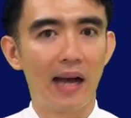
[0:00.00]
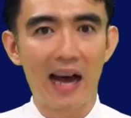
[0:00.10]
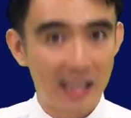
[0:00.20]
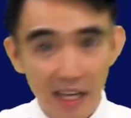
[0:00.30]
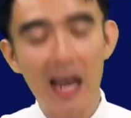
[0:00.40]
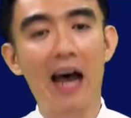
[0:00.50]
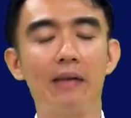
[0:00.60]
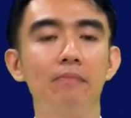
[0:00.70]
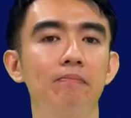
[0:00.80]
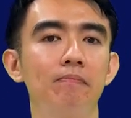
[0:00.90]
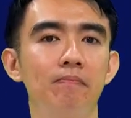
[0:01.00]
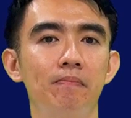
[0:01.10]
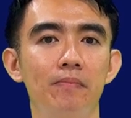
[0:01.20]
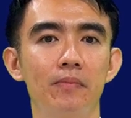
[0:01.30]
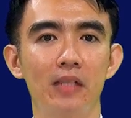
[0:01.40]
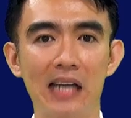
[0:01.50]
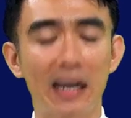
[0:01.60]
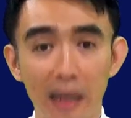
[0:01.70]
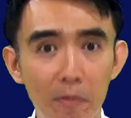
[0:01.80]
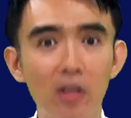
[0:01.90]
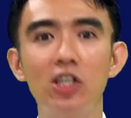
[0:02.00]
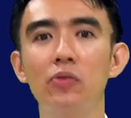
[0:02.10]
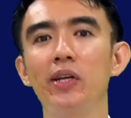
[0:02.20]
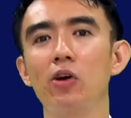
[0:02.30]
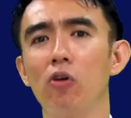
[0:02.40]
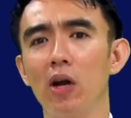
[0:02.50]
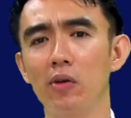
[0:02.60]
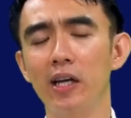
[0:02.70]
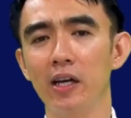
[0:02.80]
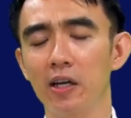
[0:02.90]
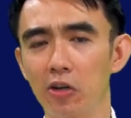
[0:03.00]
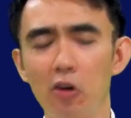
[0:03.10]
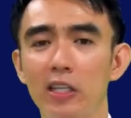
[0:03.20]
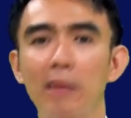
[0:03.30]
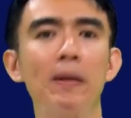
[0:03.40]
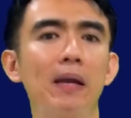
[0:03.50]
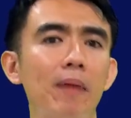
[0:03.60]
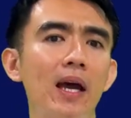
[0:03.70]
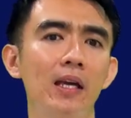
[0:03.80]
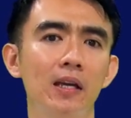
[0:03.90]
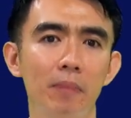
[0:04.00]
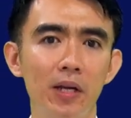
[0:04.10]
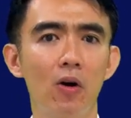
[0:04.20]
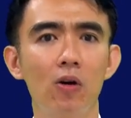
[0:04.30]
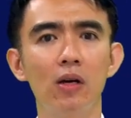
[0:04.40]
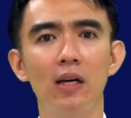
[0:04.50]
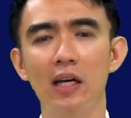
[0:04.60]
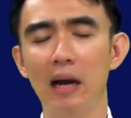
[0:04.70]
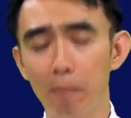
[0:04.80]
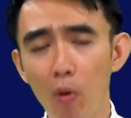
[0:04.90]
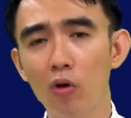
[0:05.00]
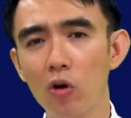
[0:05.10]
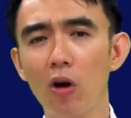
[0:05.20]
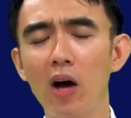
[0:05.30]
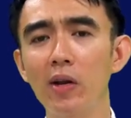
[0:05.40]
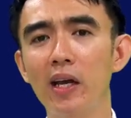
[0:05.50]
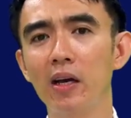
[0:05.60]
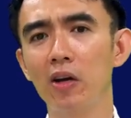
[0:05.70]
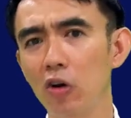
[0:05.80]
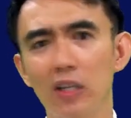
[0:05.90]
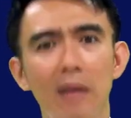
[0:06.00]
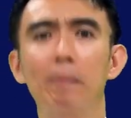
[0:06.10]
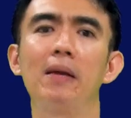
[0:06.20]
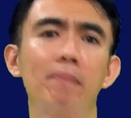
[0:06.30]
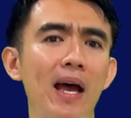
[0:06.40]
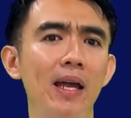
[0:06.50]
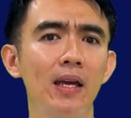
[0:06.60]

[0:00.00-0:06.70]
อธิษฐานการดำเนินชีวิตของเราเนี่ยก็จะเปลี่ยนไปพี่น้องคำพูดของเราเนี่ยก็จะเปลี่ยนไป